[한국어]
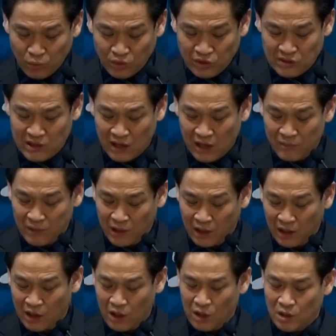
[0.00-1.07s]
모든
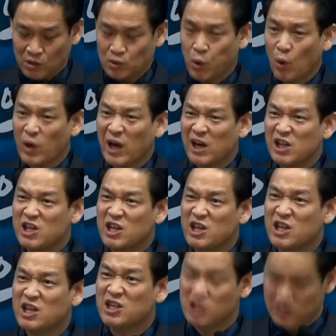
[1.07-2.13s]
사람에게 소란을
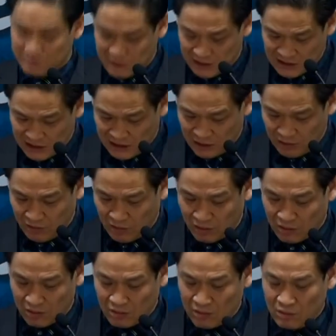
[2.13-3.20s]
일으키는 지탄이라는
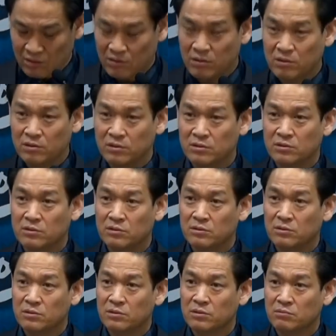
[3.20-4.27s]
거예요.
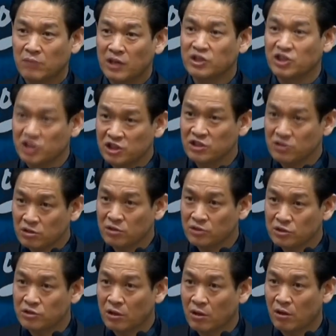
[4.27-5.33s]
마치
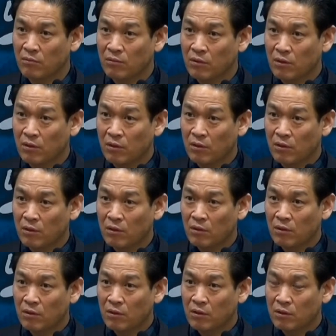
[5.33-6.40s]
신천지처럼.
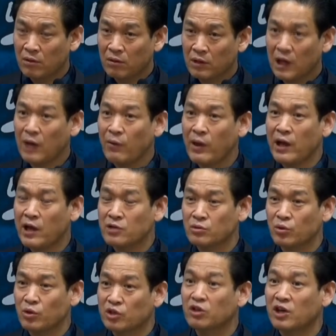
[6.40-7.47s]

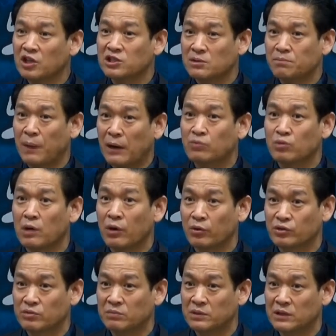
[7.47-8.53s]
해외에서도 그렇게 지금
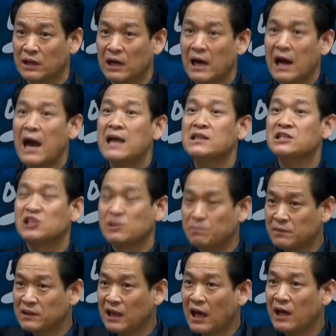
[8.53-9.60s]
방송하고 있습니다. 한
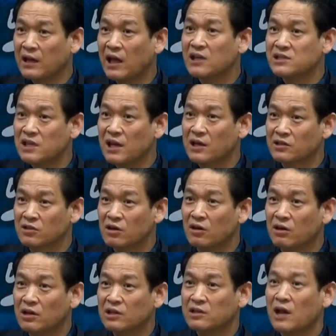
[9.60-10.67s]
집단에
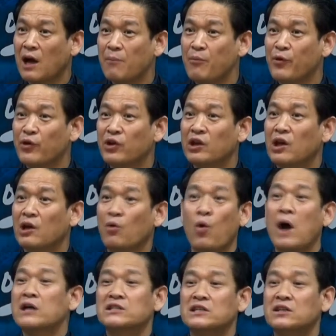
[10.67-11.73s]
의해서 대한민국이 이렇게
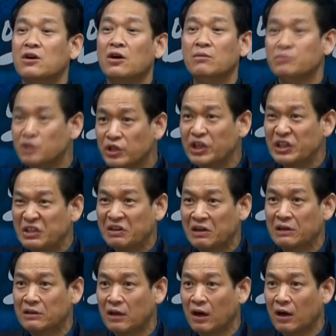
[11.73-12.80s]
확장자가 엄청나게
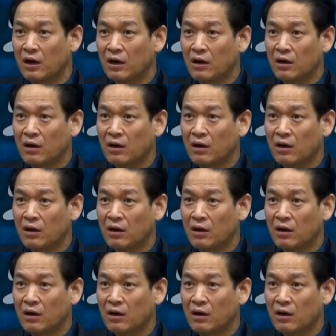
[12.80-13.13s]
늘어났다.